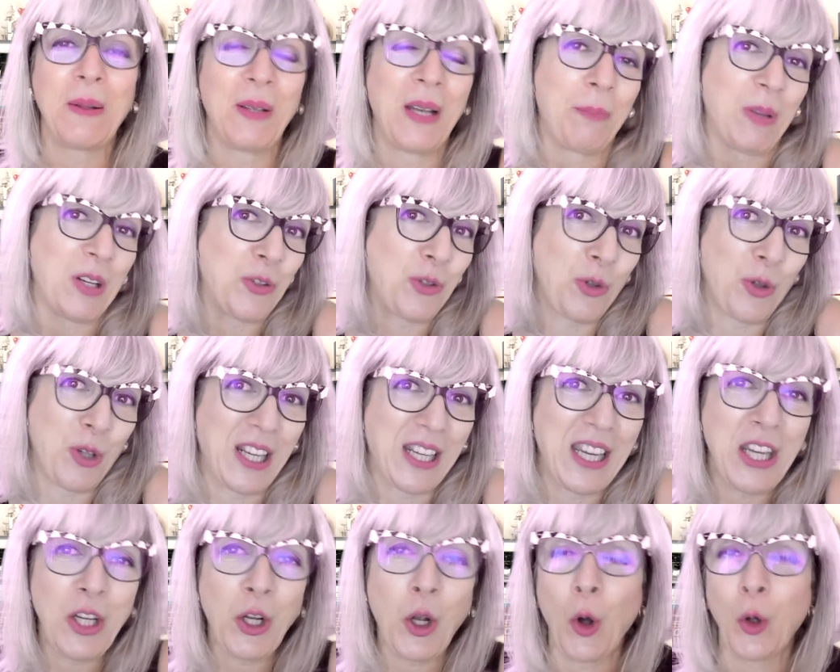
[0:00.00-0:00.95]
le persone
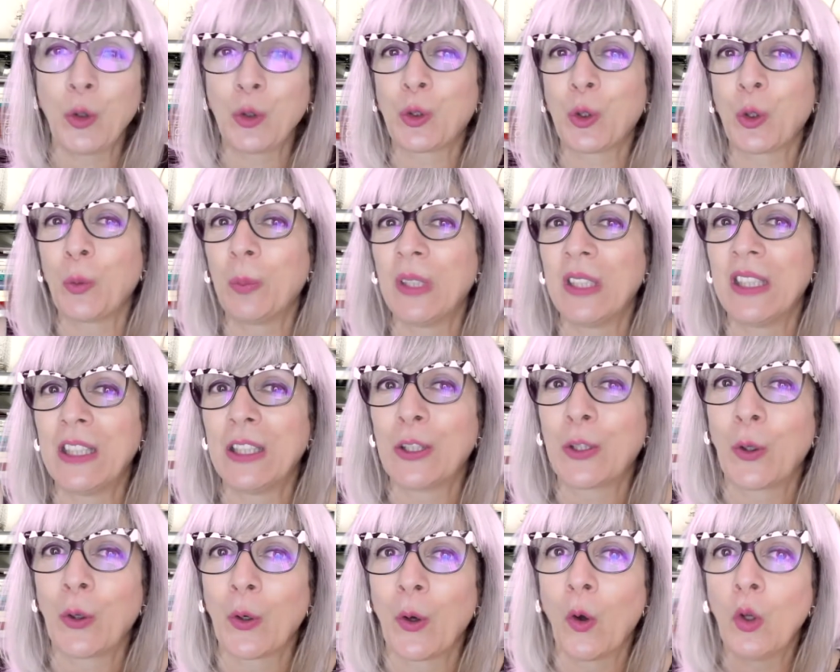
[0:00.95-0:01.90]
che incontro mi
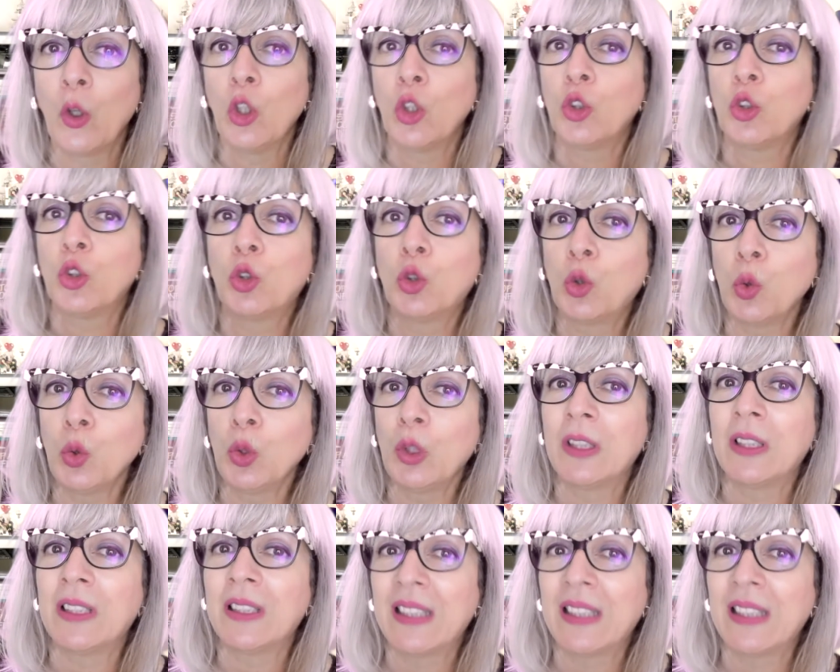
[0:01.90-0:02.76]
dicono tutto